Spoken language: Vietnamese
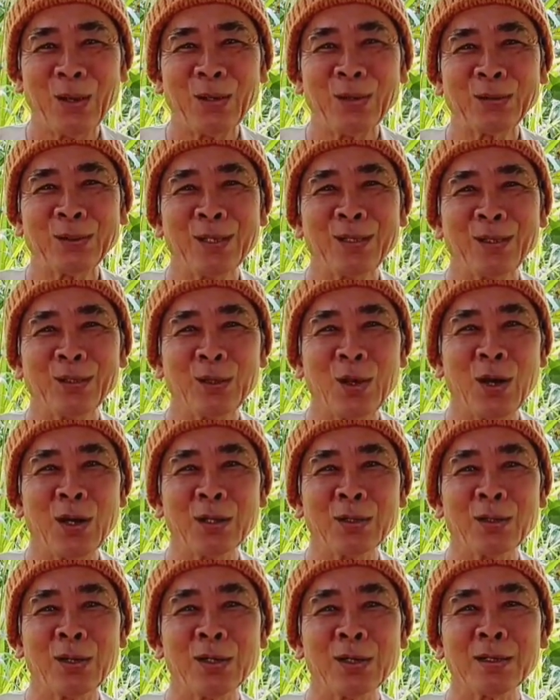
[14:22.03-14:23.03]
khỏi có tính
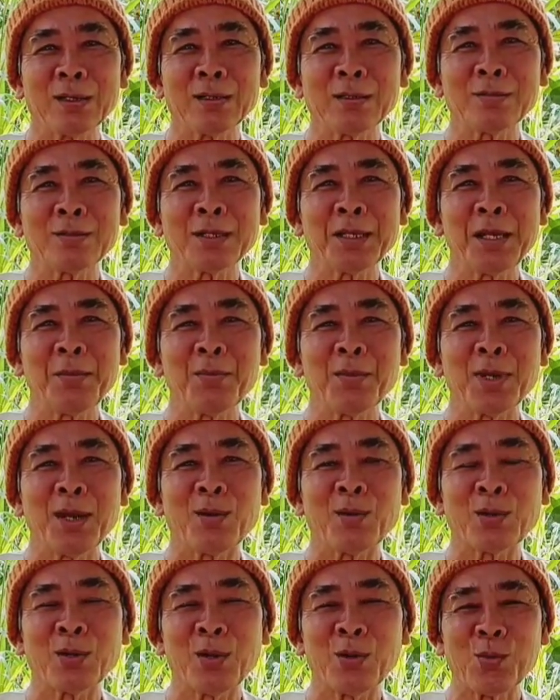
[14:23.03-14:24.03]
toán khỏi có kiếm ở
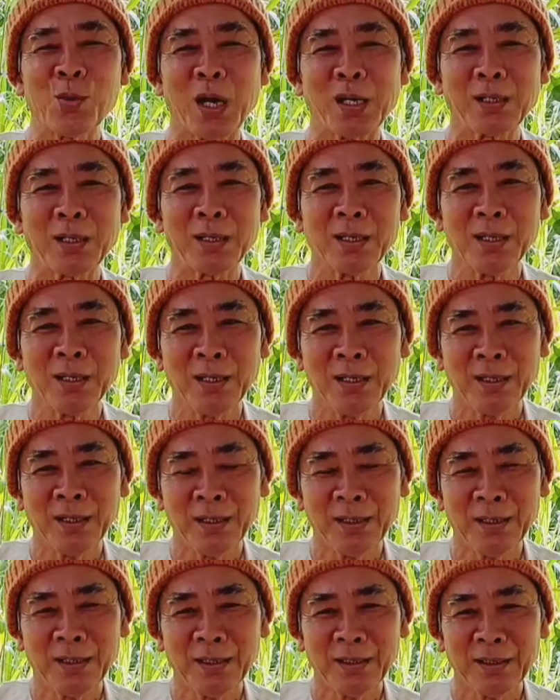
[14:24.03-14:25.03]
đâu cho nó mệt
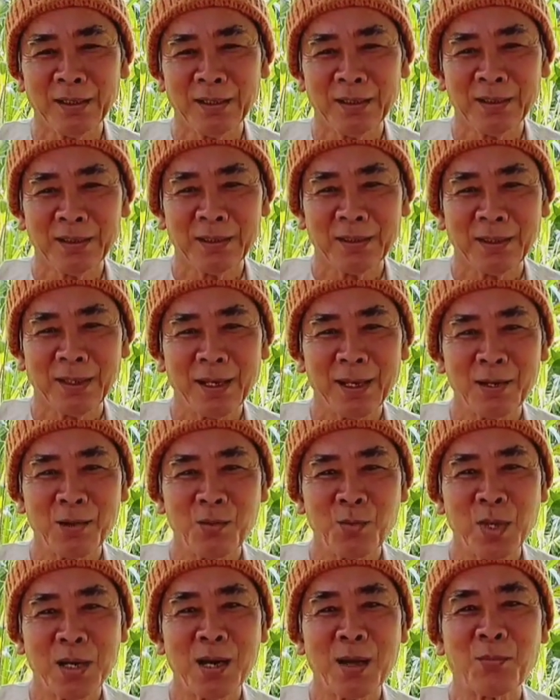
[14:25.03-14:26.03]
à,
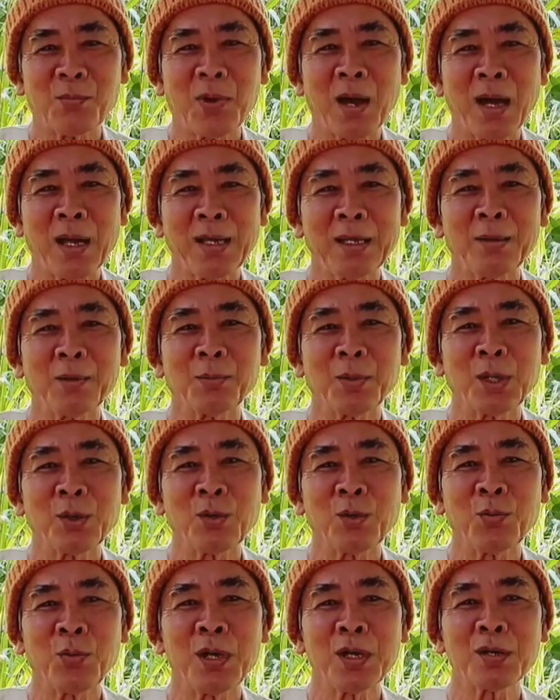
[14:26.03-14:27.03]
mình làm phải
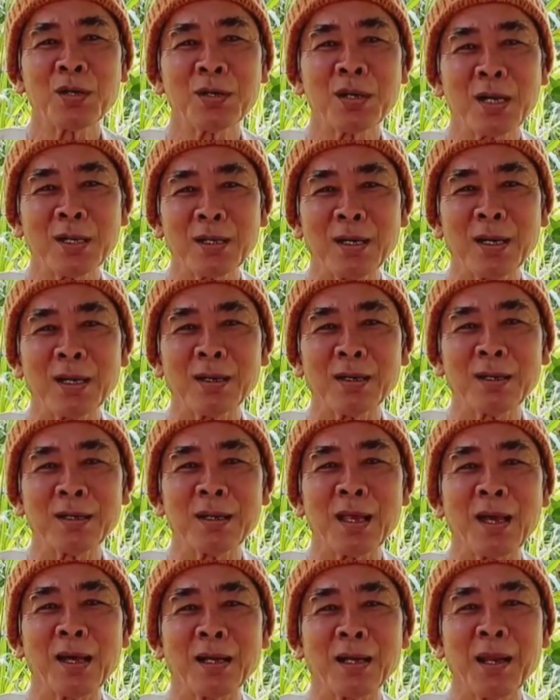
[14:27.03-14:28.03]
mình có phước có đức đi
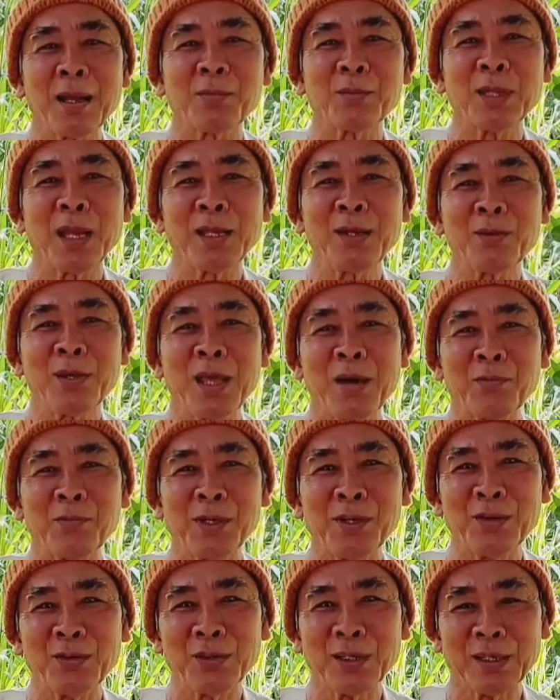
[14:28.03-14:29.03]
rồi trời đem thảy vào nhà
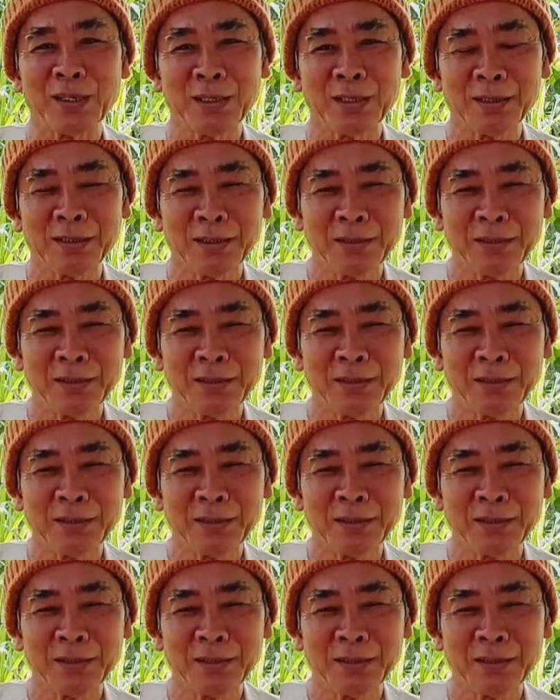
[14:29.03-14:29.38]
mình luôn